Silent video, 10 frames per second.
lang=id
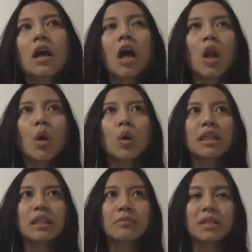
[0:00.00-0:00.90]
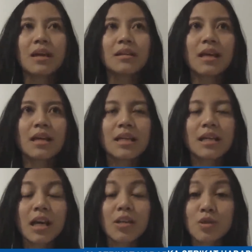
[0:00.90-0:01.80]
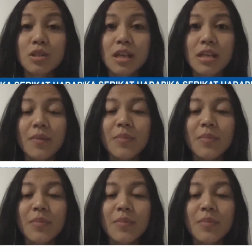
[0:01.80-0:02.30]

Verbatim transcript: Nah, kalau kita melihat dari kasusnya